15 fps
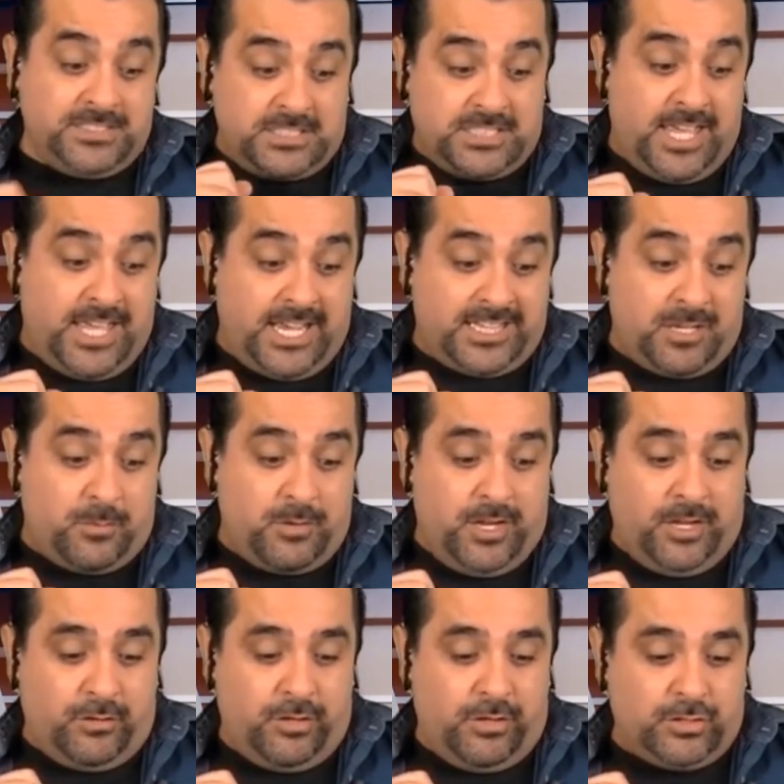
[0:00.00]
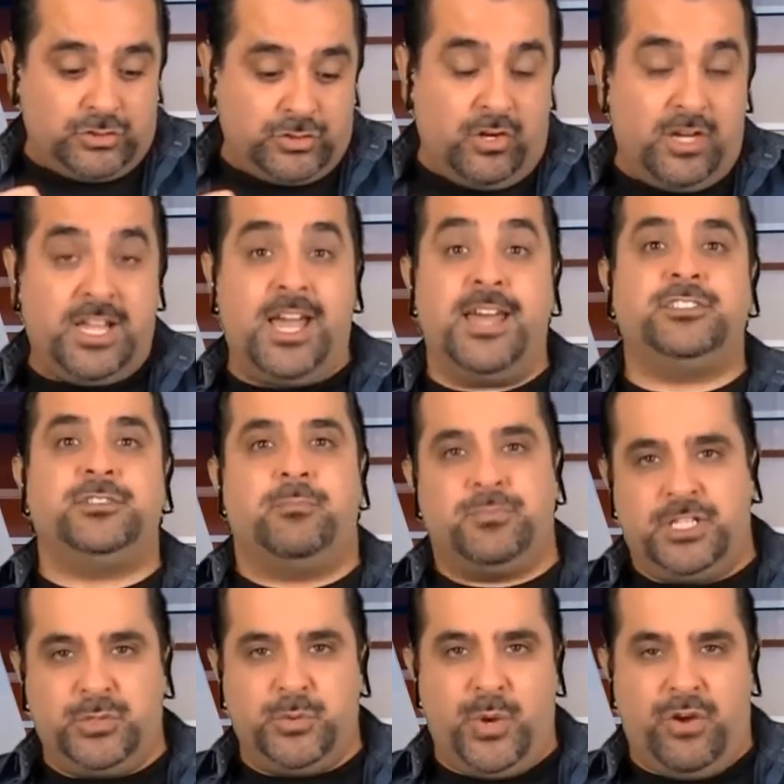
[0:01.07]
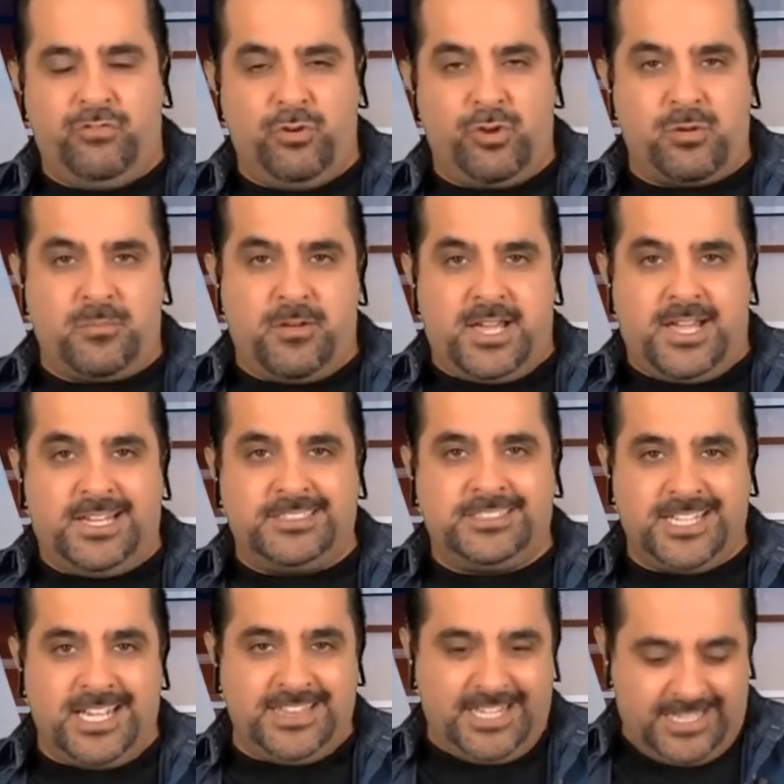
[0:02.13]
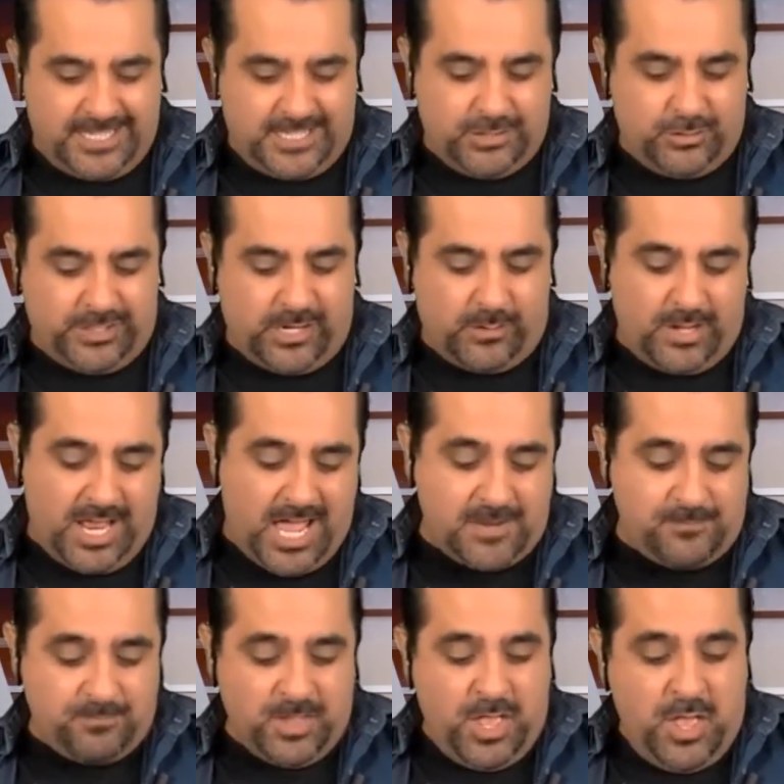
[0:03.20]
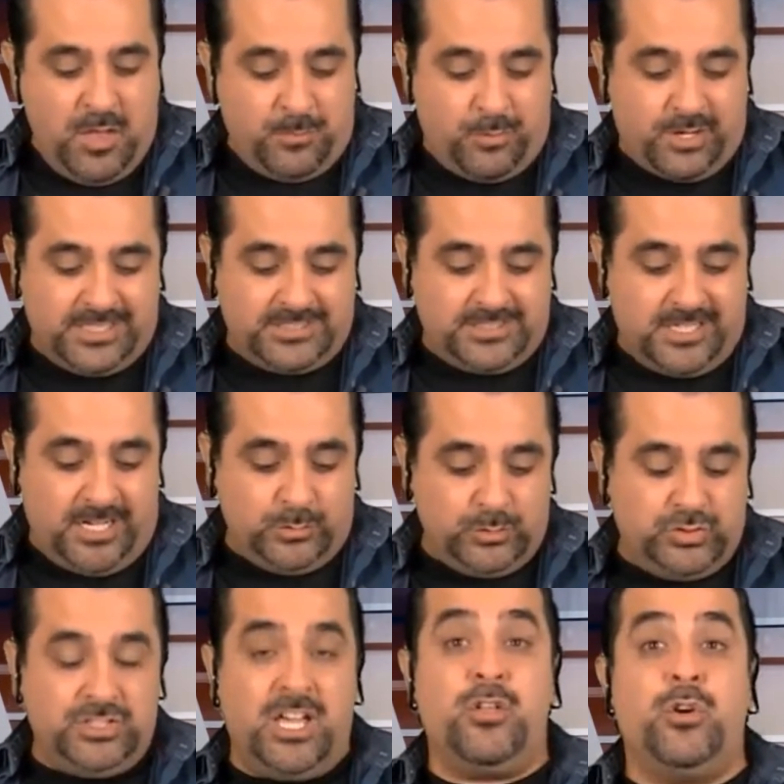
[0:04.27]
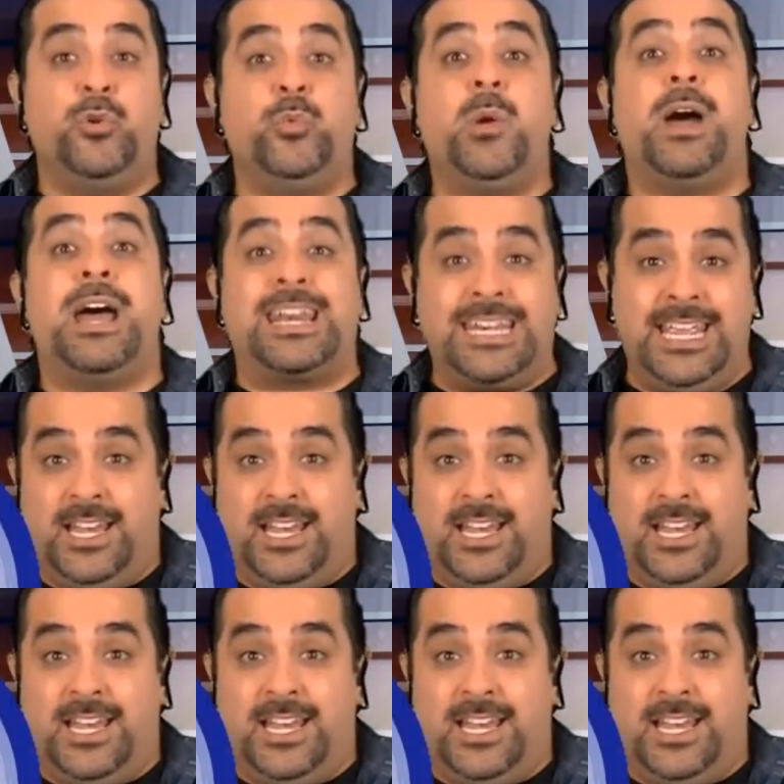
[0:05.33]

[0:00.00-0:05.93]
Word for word: Pasa ya de que estamos lejos de los Oscars, de todas formas ya están dando que hablar porque se han anunciado nuevas